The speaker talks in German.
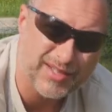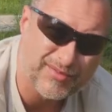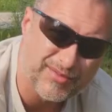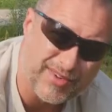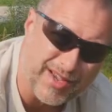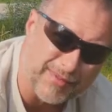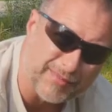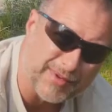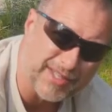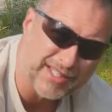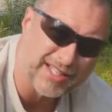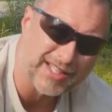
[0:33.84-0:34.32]

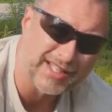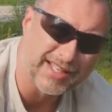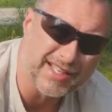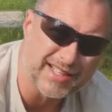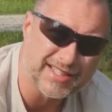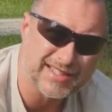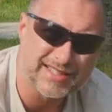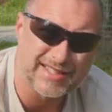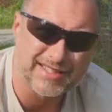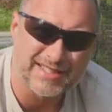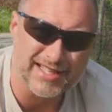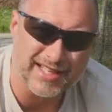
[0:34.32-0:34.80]
werden wir in der
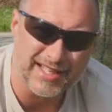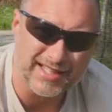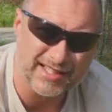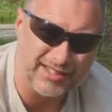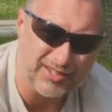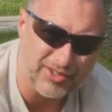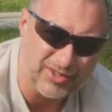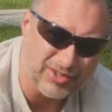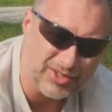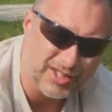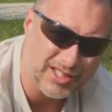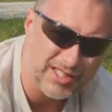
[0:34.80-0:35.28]
nächsten Zeit
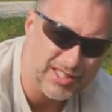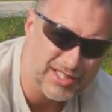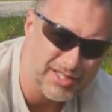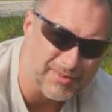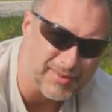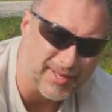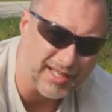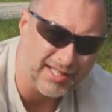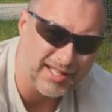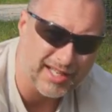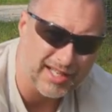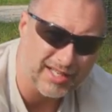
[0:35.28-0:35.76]
noch
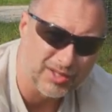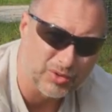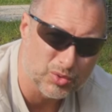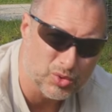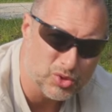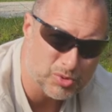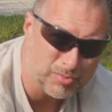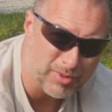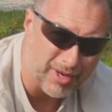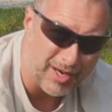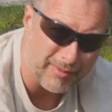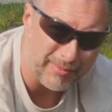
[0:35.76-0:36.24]
zwei, drei
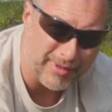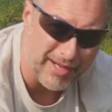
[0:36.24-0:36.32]
Nussbäume